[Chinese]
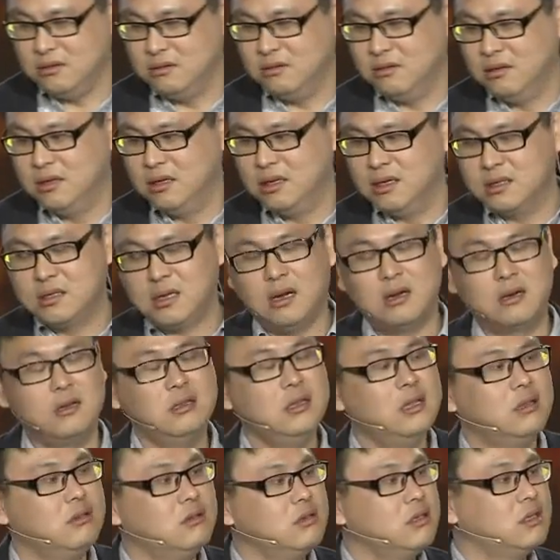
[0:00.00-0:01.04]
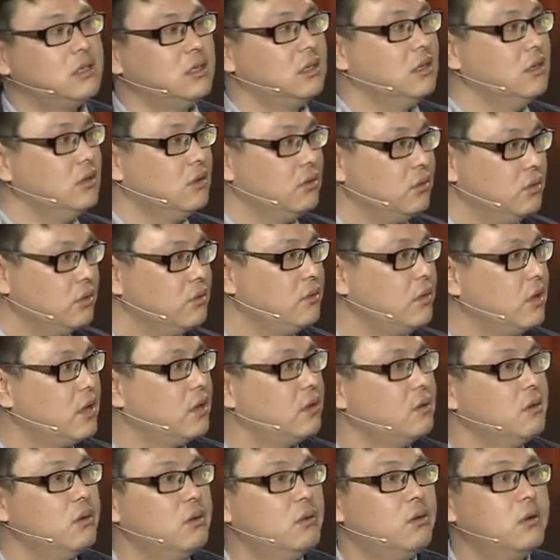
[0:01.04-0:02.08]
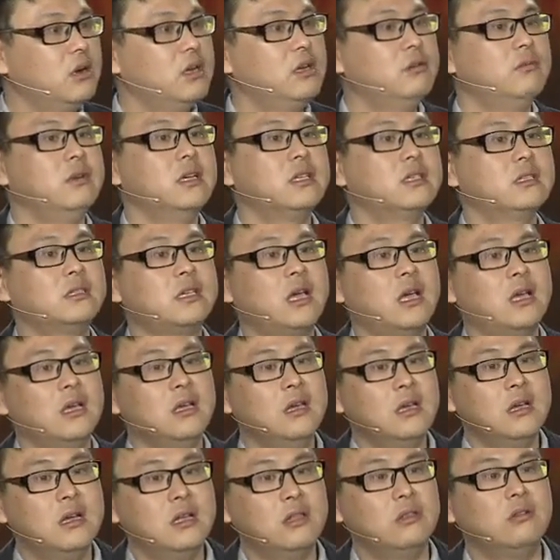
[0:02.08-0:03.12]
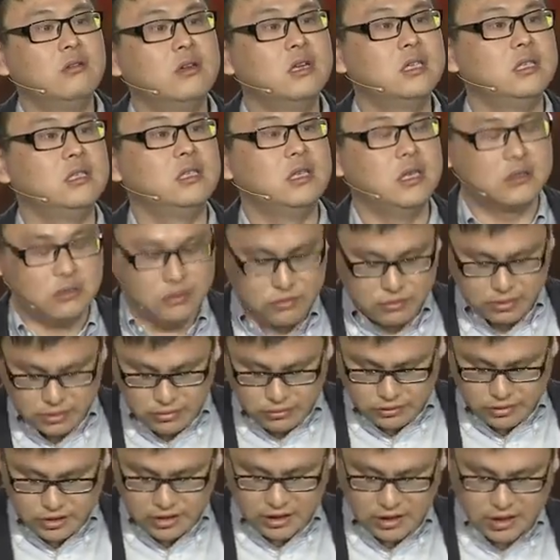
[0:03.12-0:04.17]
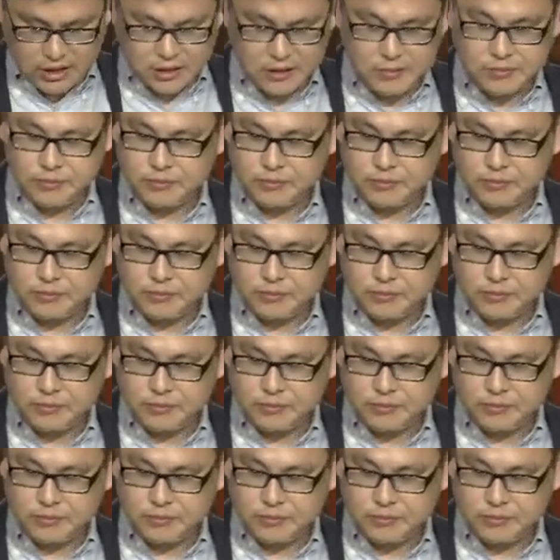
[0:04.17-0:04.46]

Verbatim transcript: 由和草根的东西，永远我认为是在很多的企业中会用起来。